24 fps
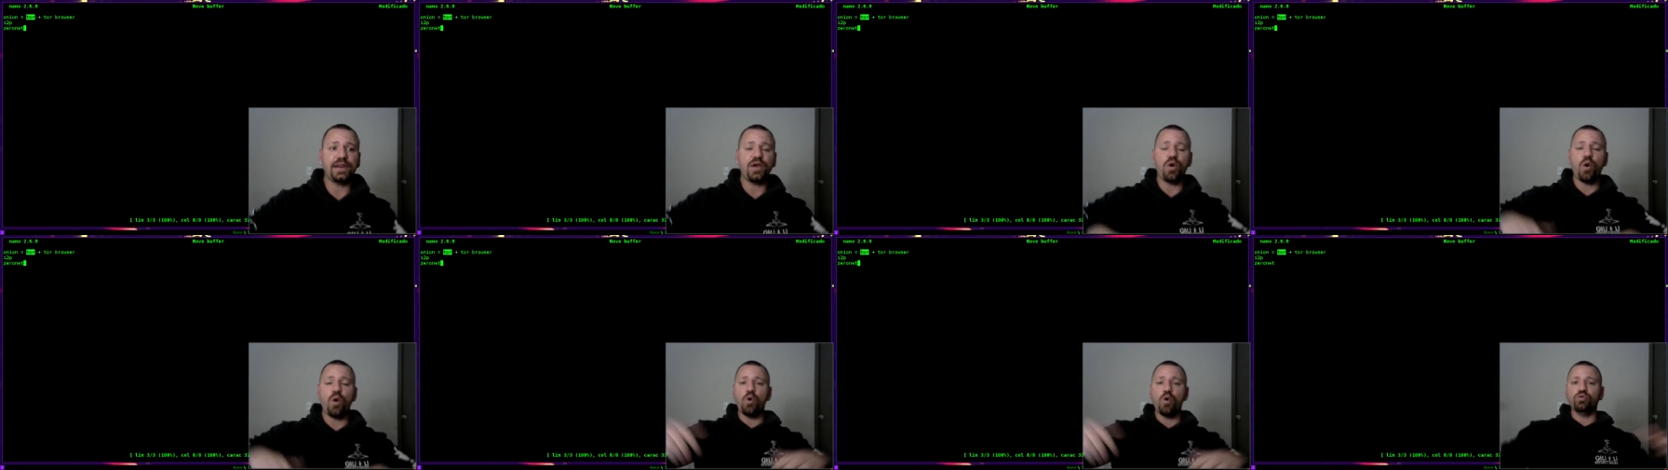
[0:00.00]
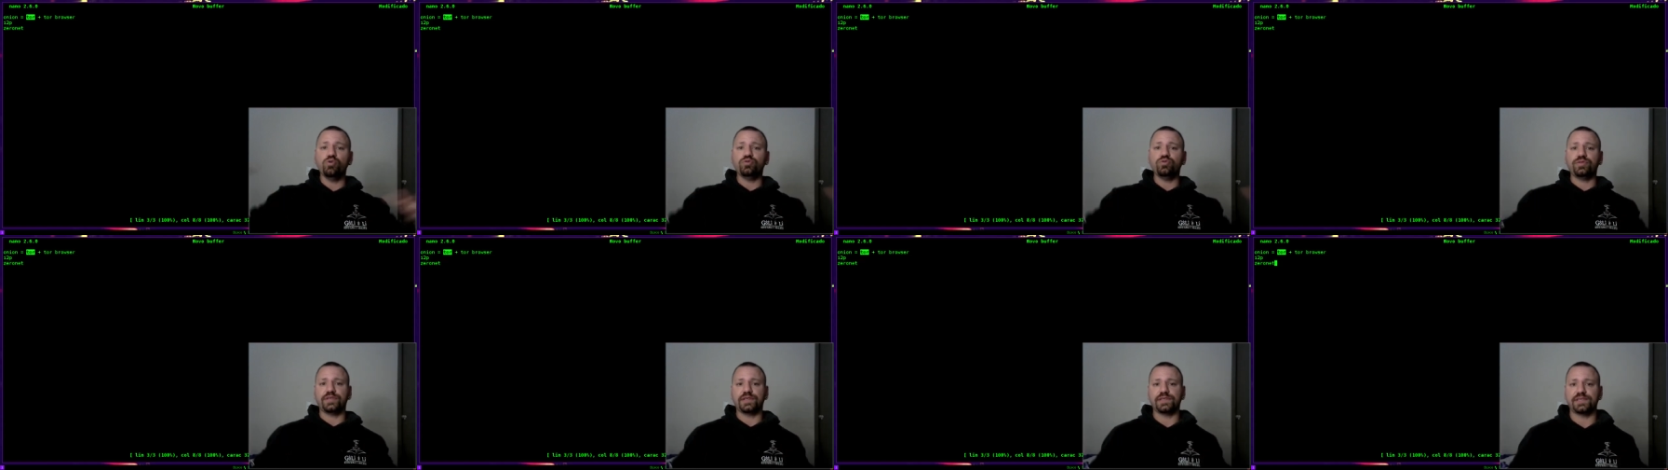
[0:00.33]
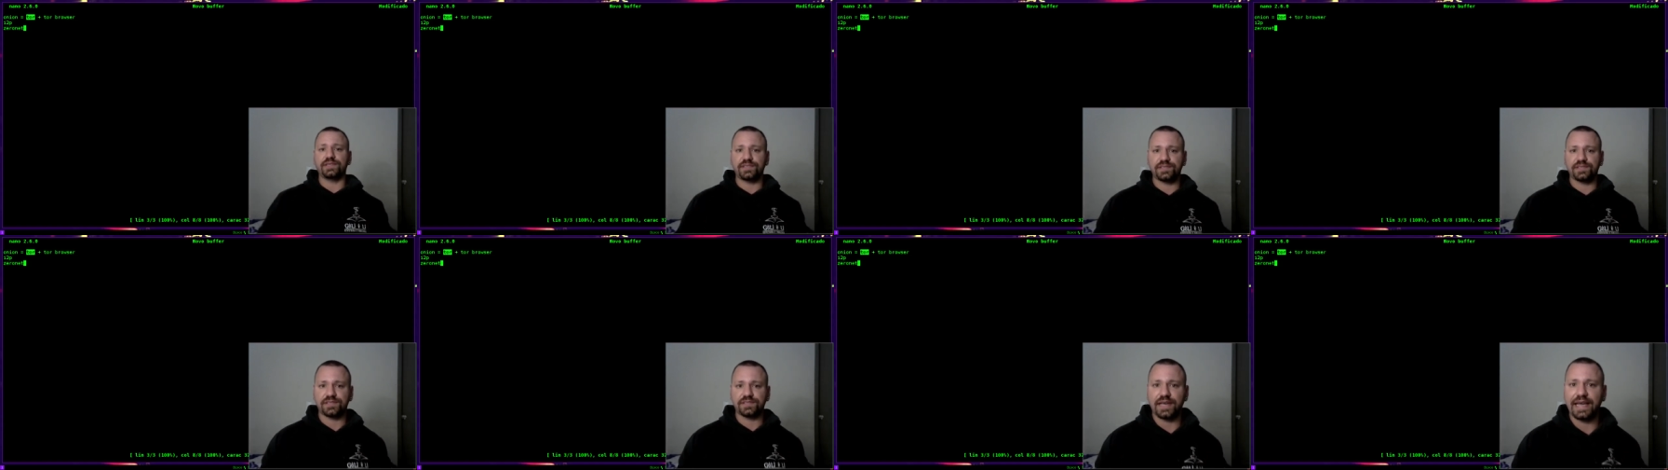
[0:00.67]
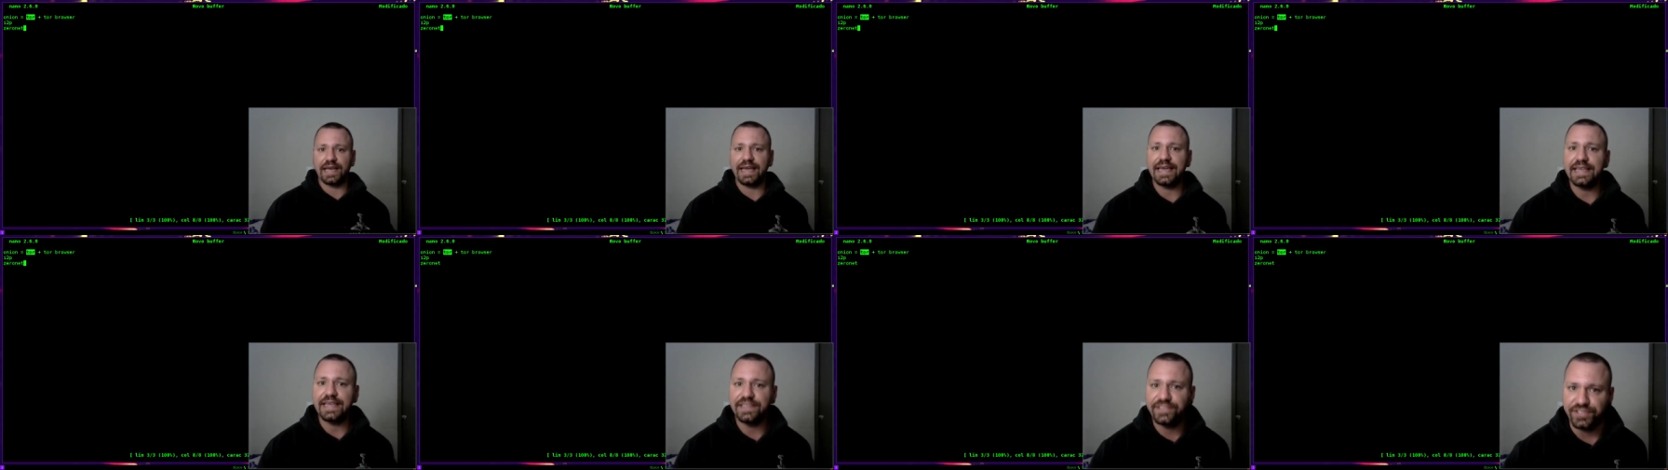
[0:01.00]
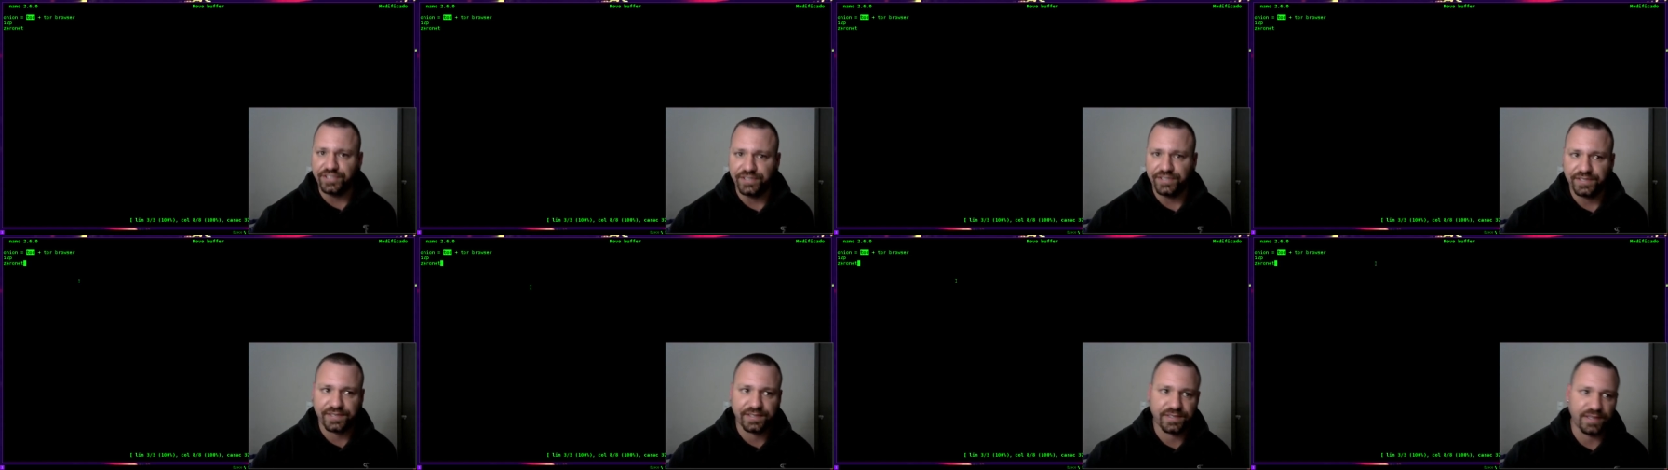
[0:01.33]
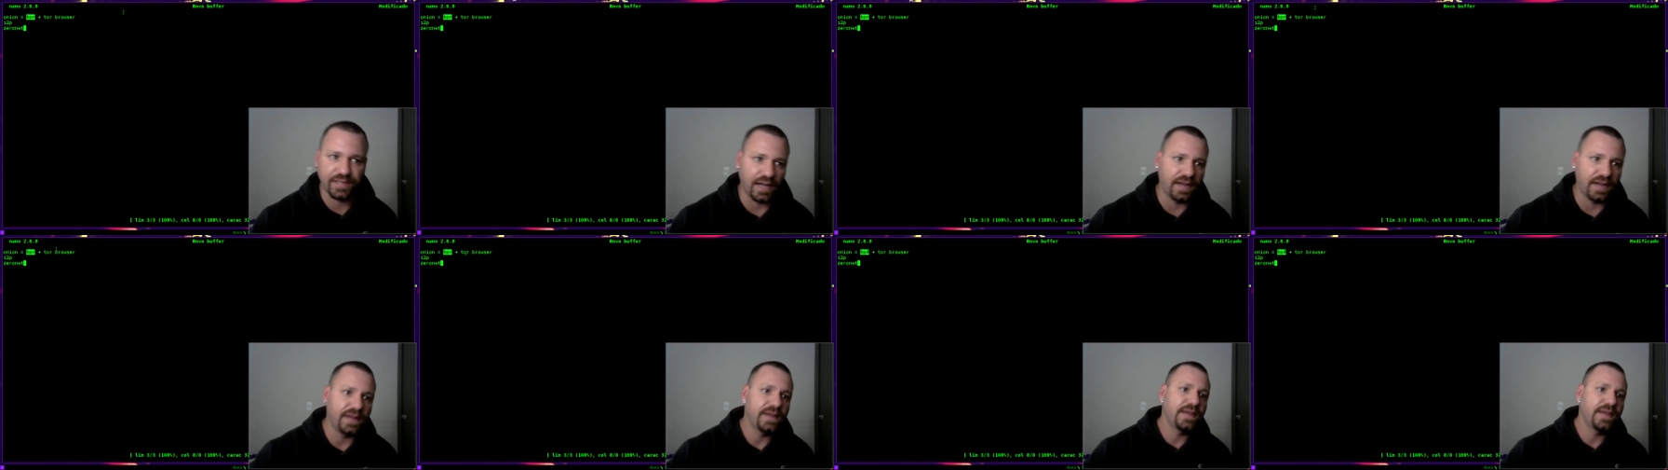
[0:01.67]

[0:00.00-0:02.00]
outras redes, tá?